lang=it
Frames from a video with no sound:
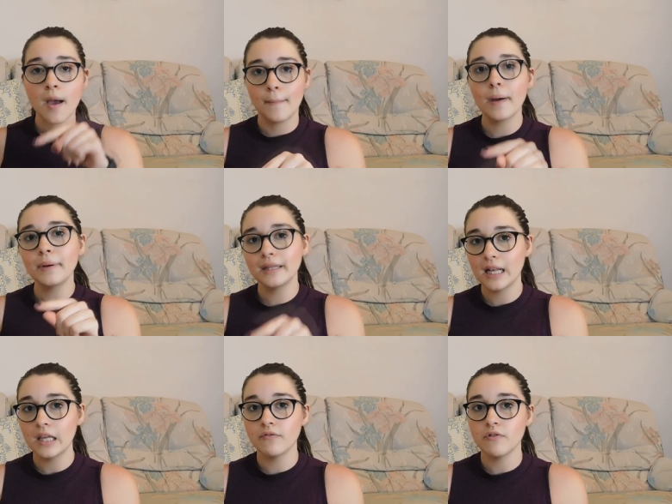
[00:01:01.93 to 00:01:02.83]
ma aprite
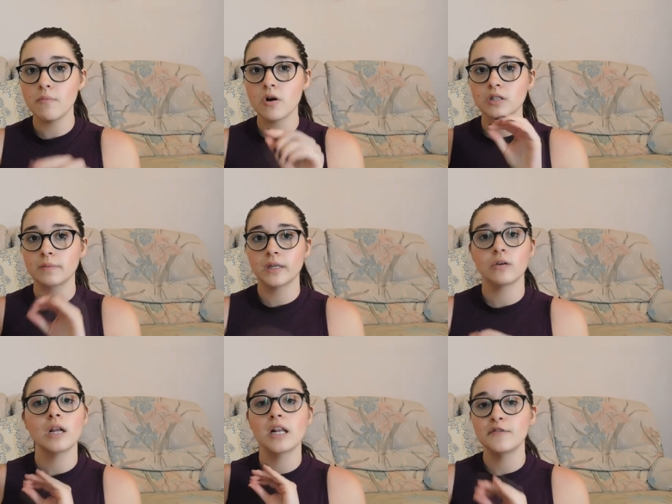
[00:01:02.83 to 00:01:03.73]
l'info box perché
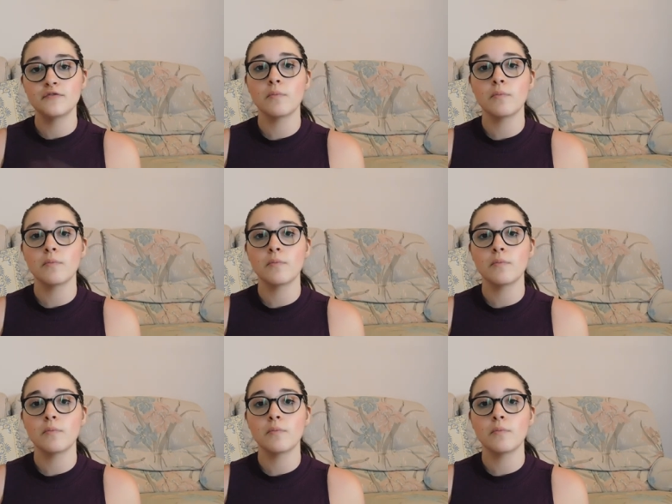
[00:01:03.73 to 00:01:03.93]
nell'info